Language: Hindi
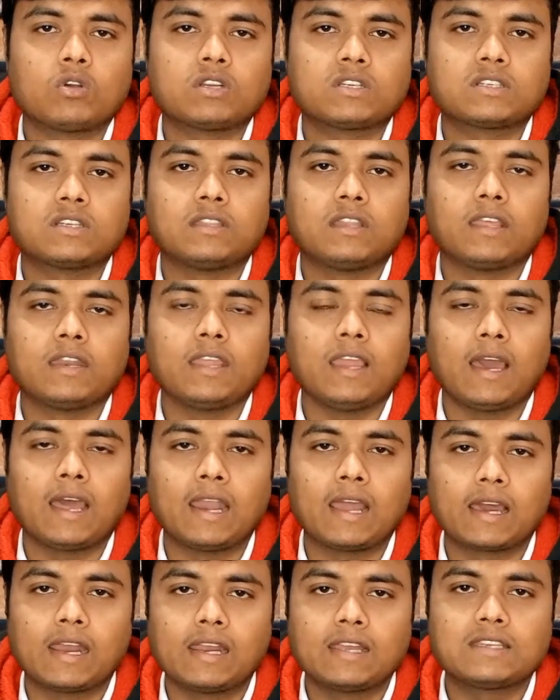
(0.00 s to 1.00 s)
कोटेशन देनी है
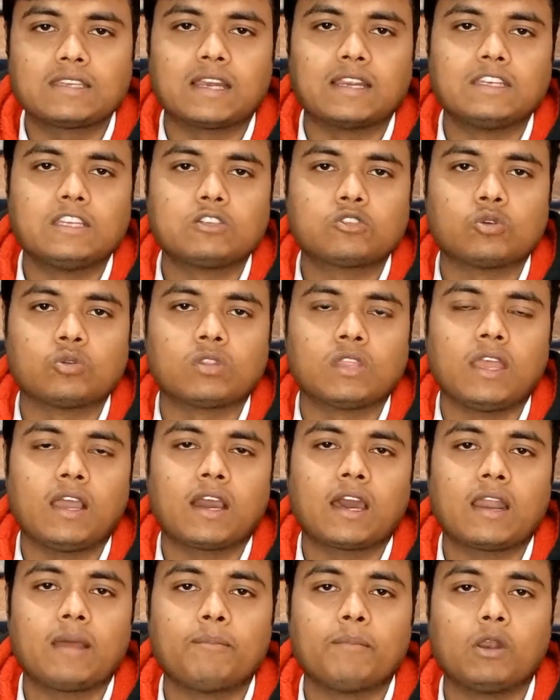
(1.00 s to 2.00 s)
अलग अलग चार्जेस होते हैं
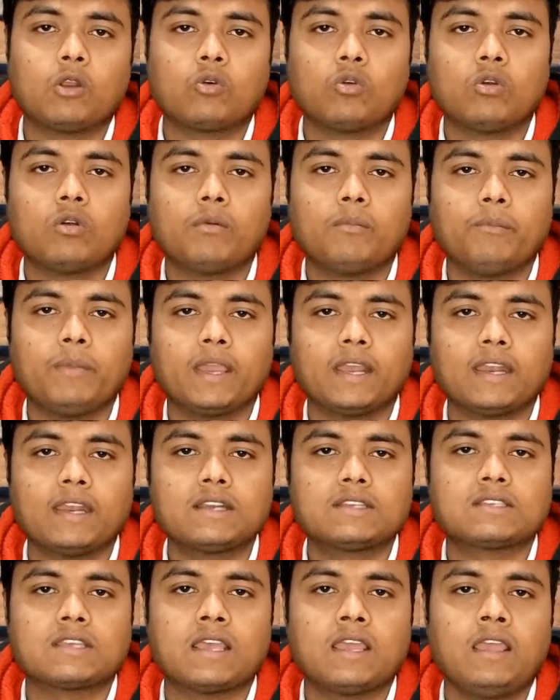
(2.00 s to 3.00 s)
अगर आप बिल्कुल
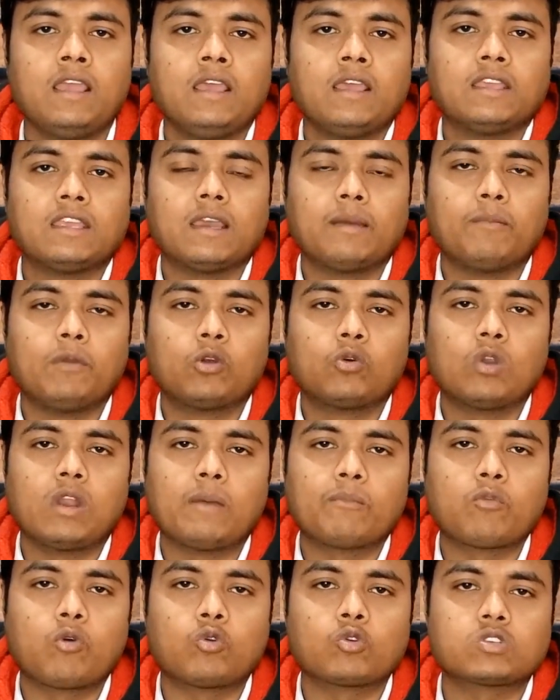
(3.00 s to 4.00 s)
बिगनर्स हैं या बिल्कुल
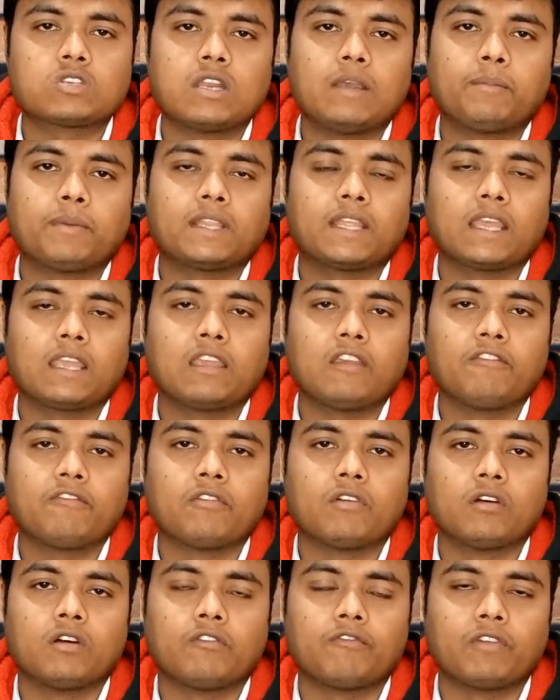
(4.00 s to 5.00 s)
आपको कुछ नहीं पता है कि
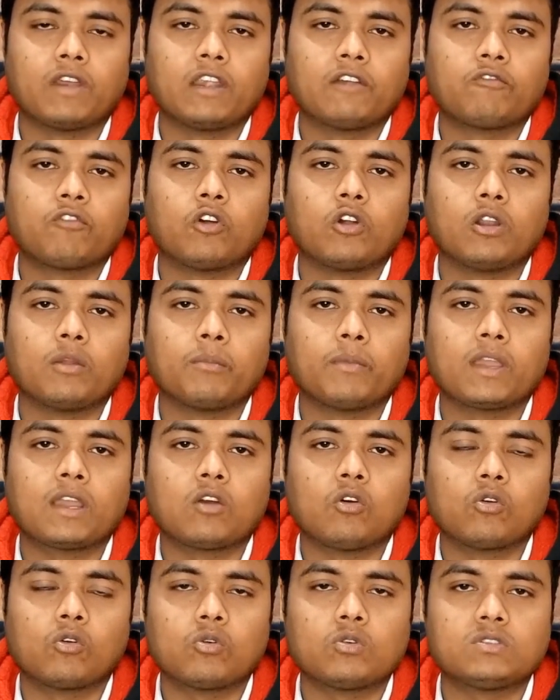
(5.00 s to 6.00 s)
फ्रेड फॉर्डिंग में
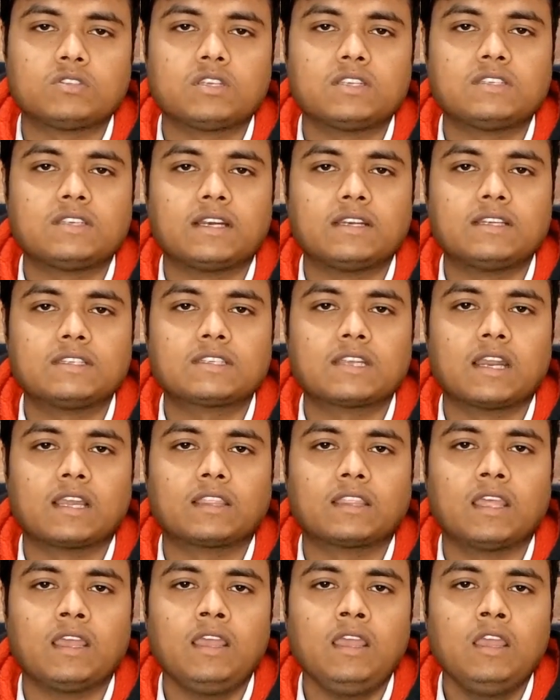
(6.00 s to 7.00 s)
कौन कौन से चार्जेस
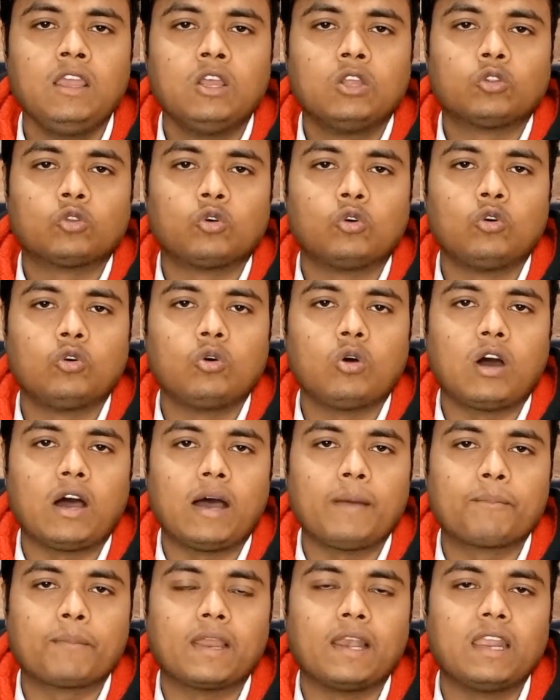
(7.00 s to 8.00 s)
लगते हैं तो
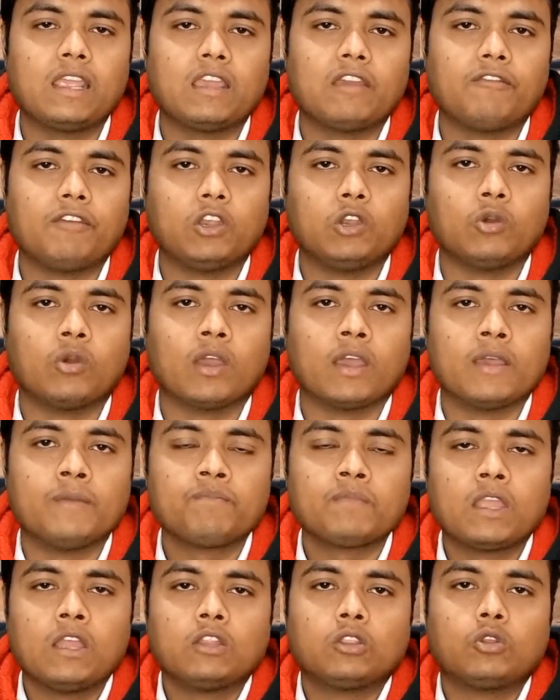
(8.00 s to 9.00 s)
आपके लिए ये वीडियो है
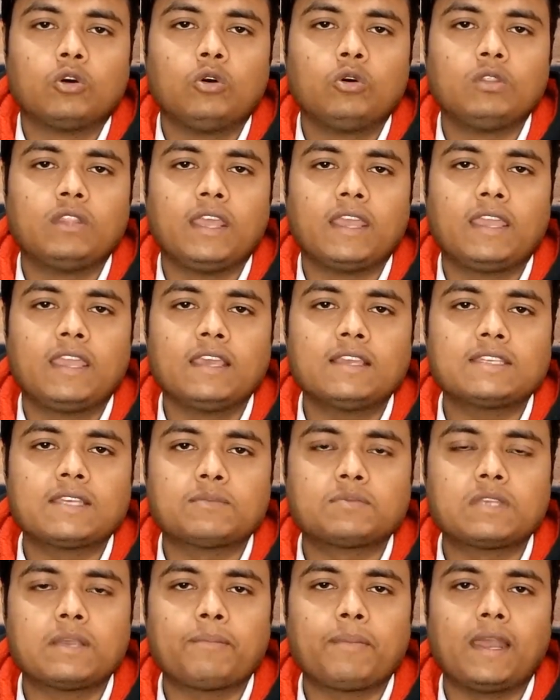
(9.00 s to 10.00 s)
तो देखिए
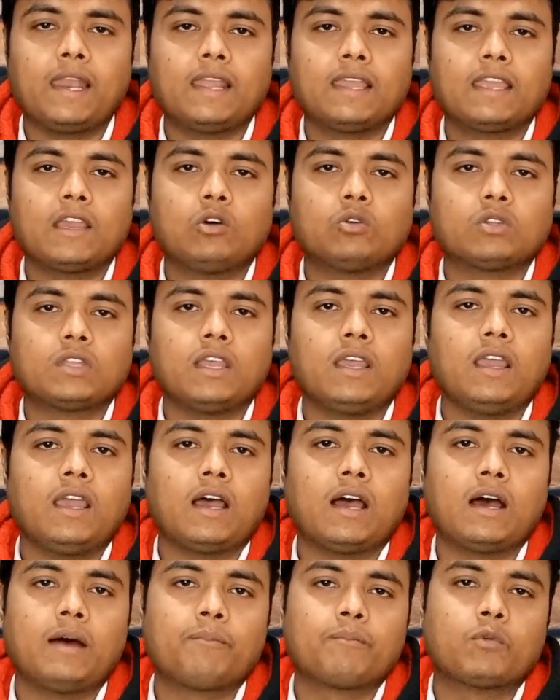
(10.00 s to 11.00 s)
सबसे पहले क्या होता है
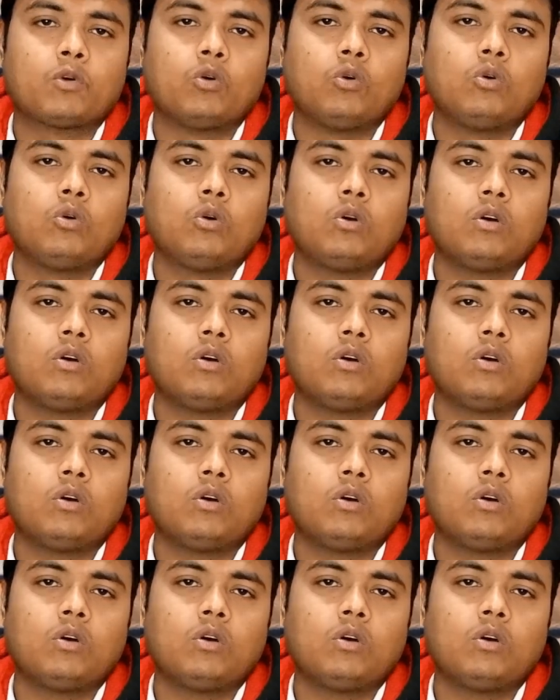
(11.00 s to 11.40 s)
आपको